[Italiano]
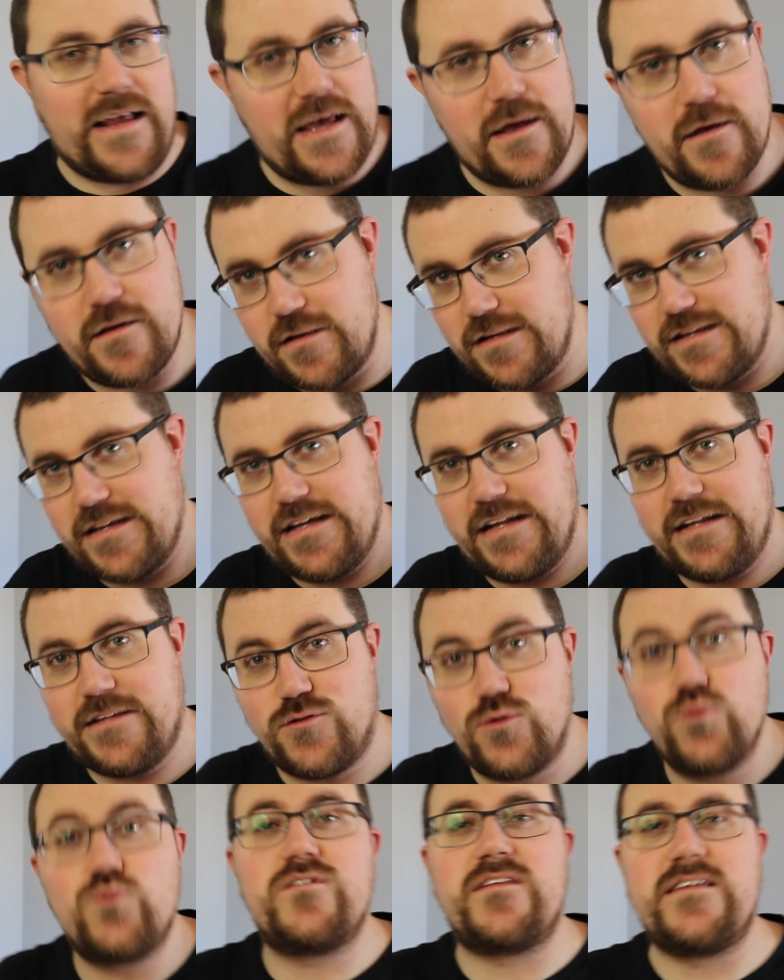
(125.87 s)
che
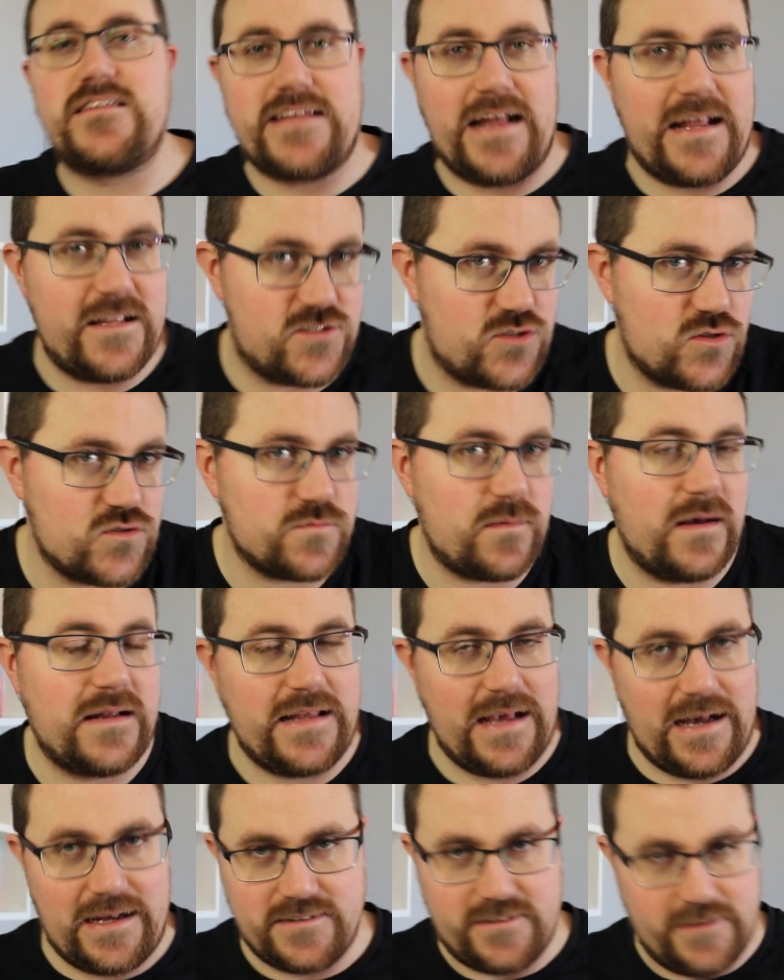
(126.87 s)
eh, tutti i trade sono
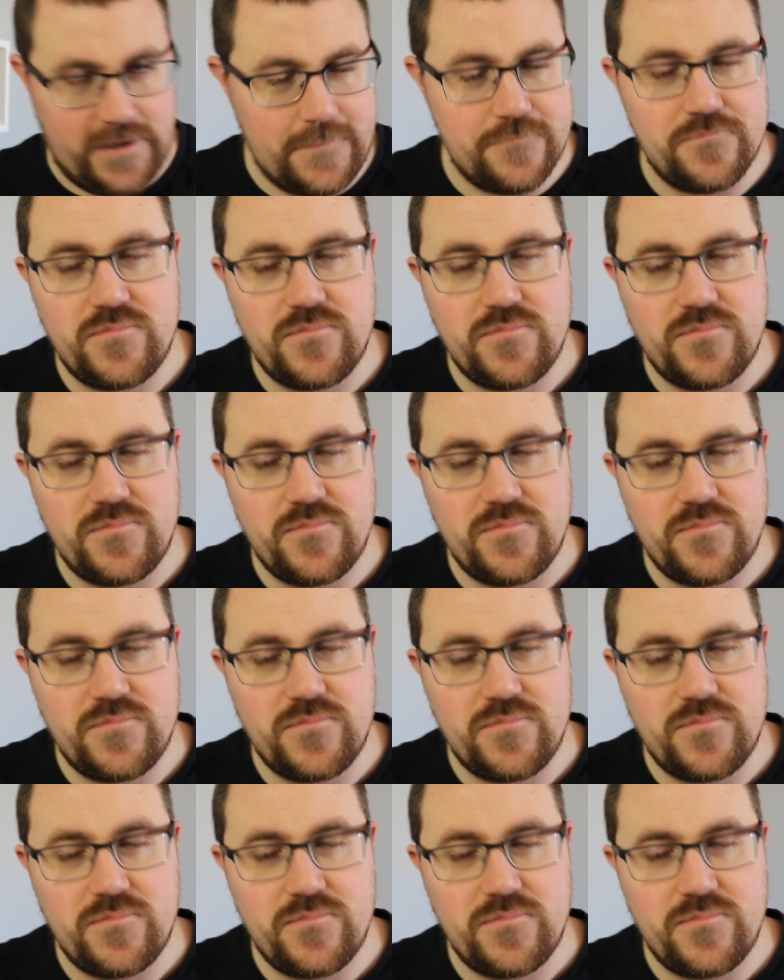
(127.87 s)
sbagliati, eh?